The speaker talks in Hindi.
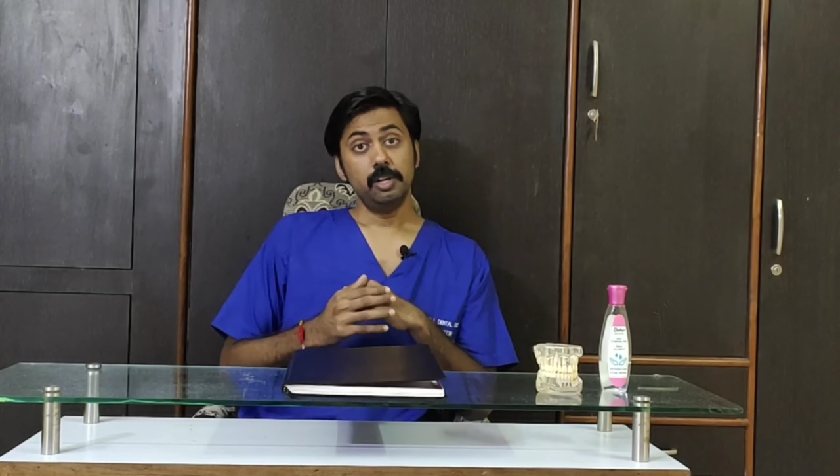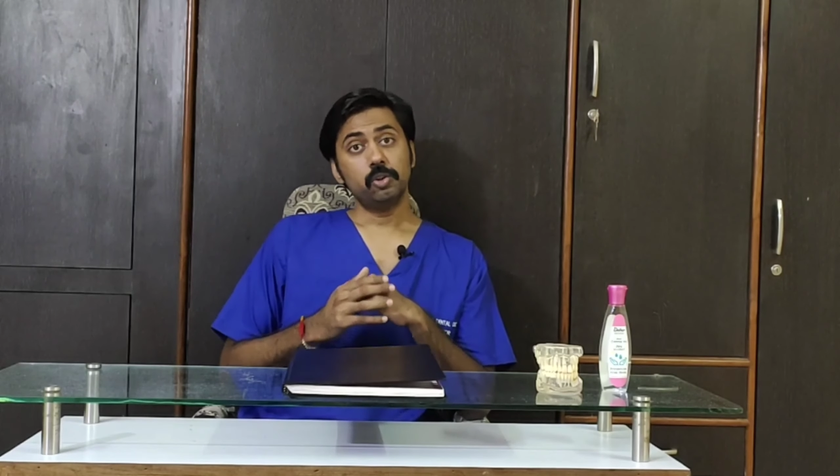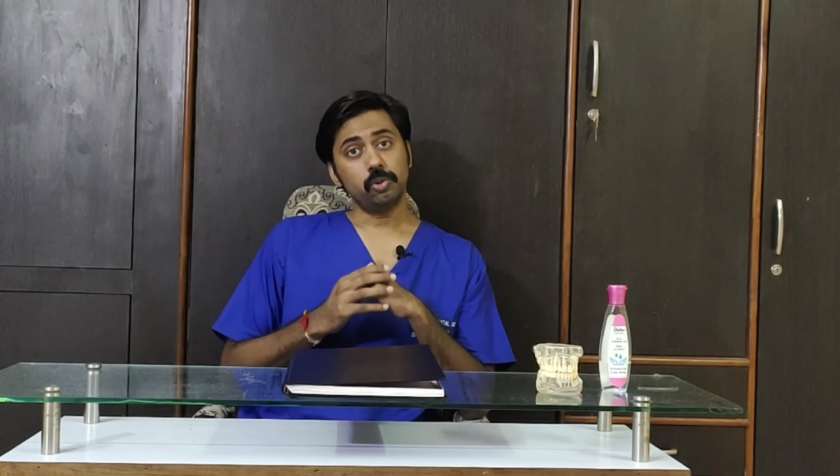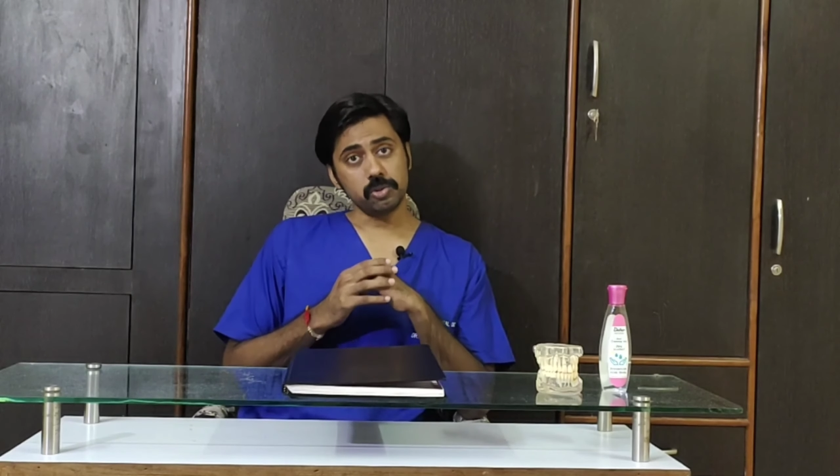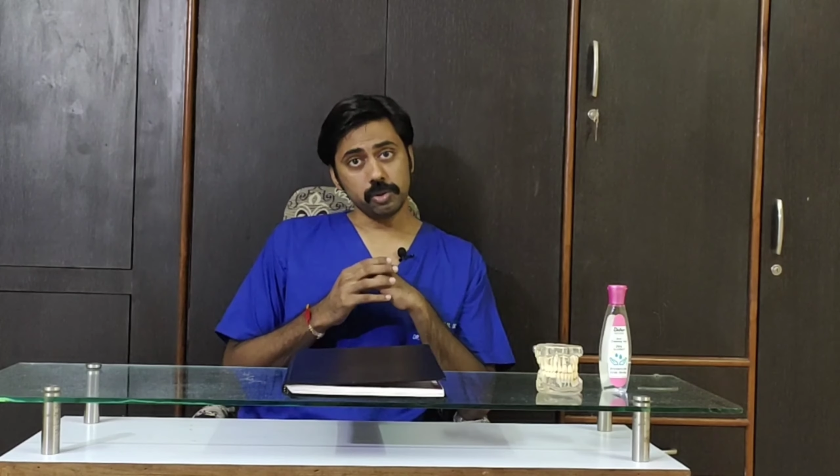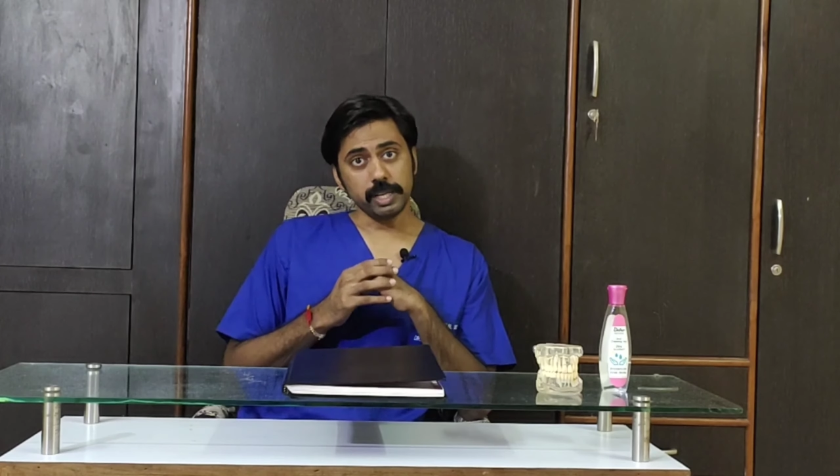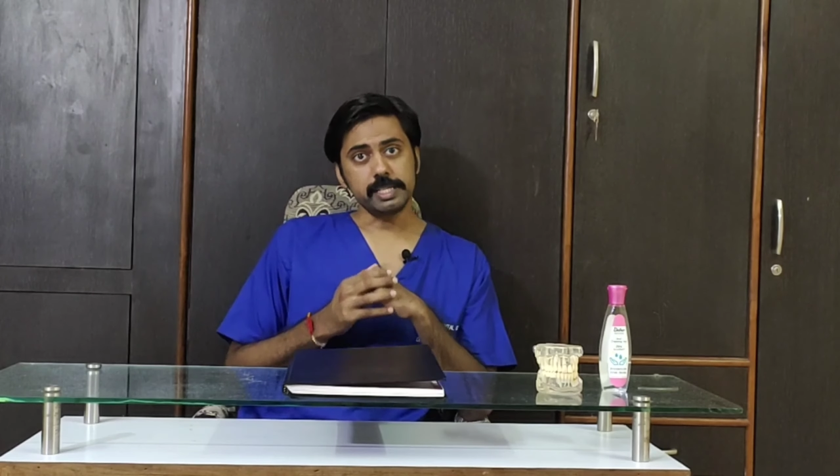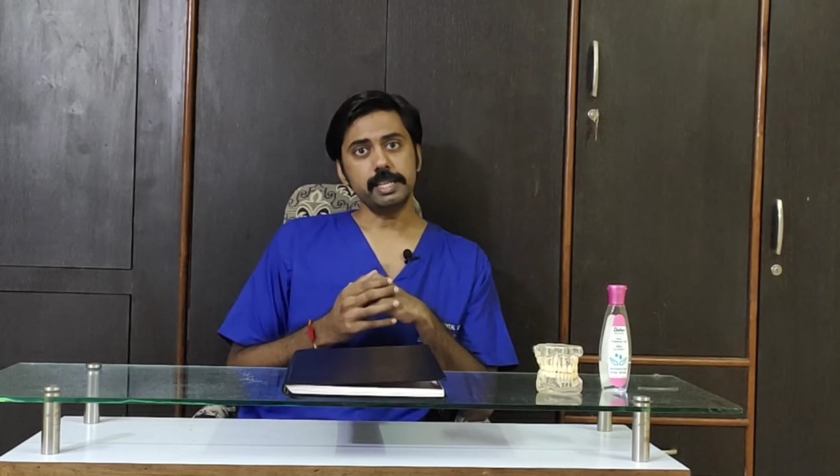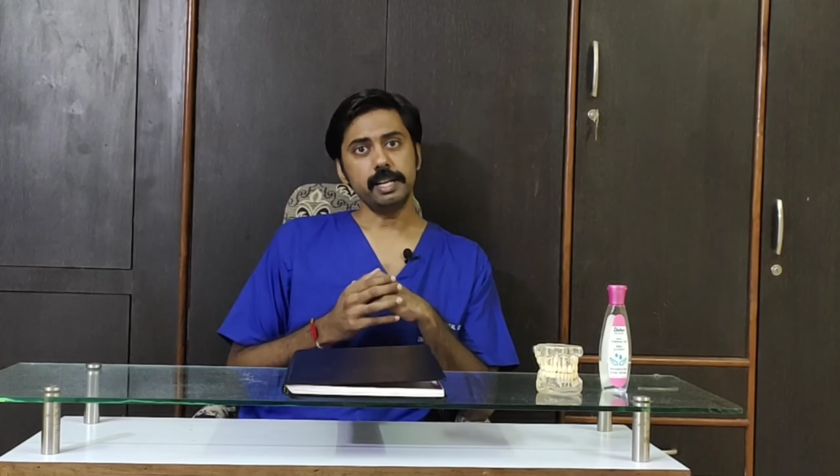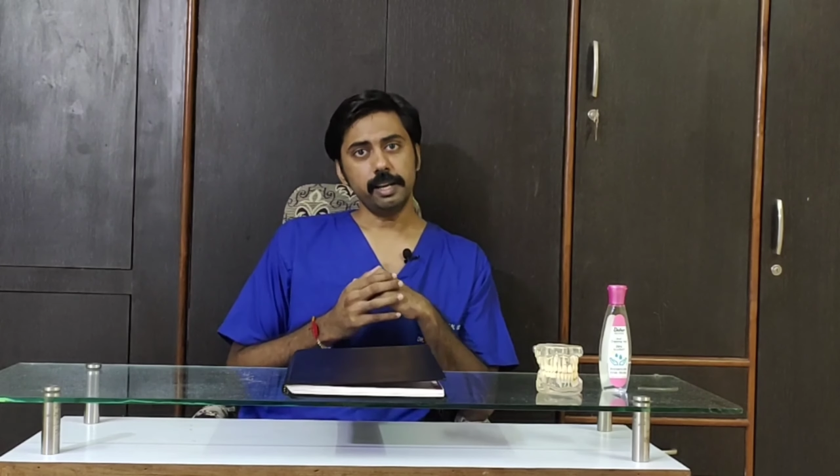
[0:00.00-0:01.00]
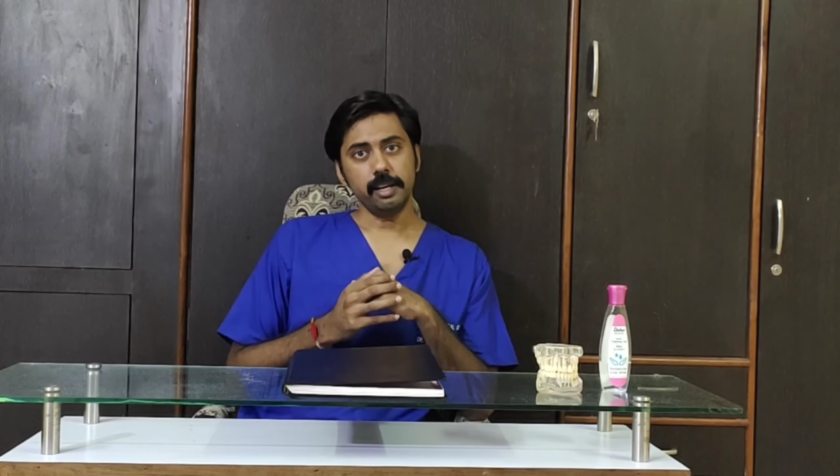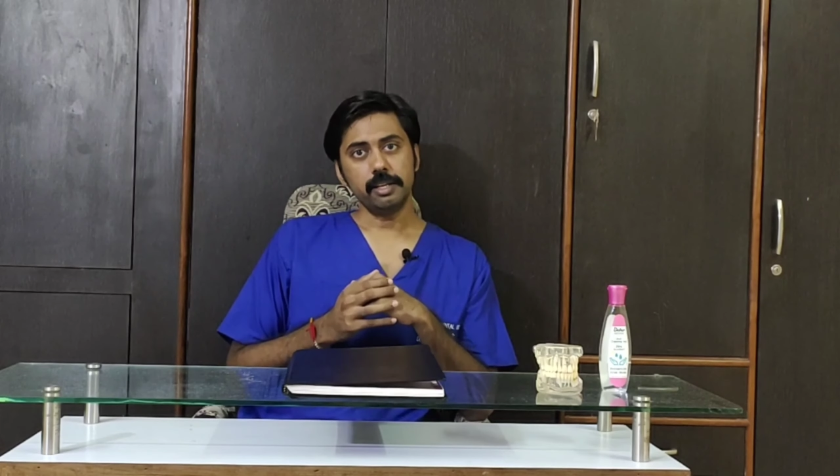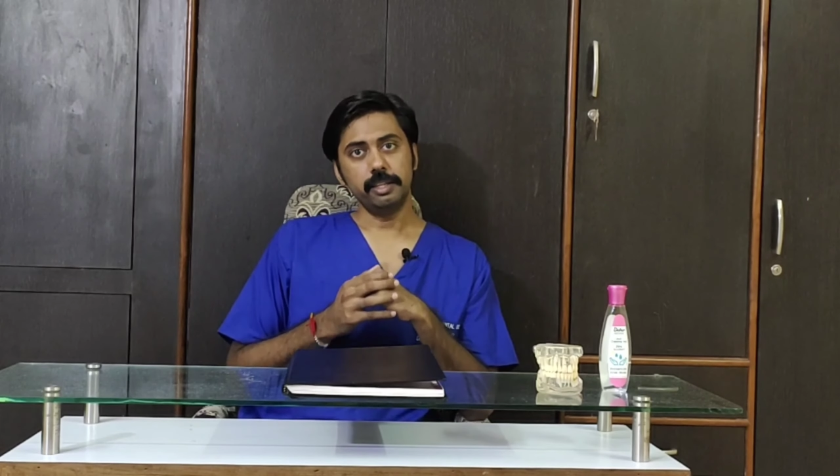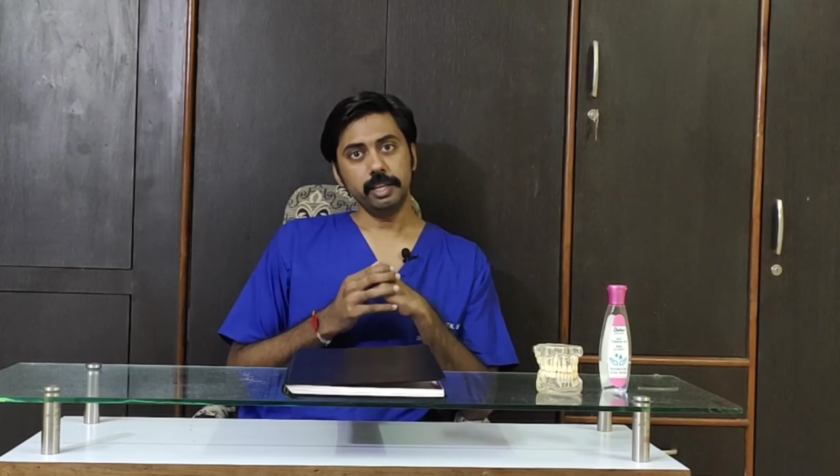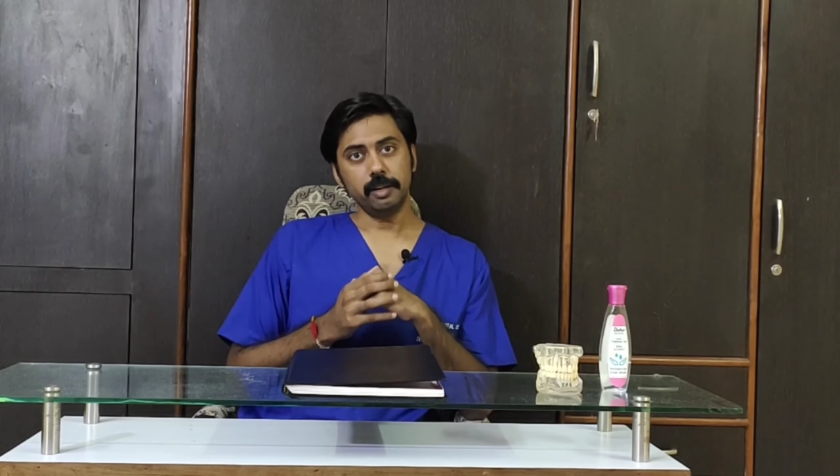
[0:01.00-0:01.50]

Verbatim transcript: तो दोस्तों इसीलिए यदि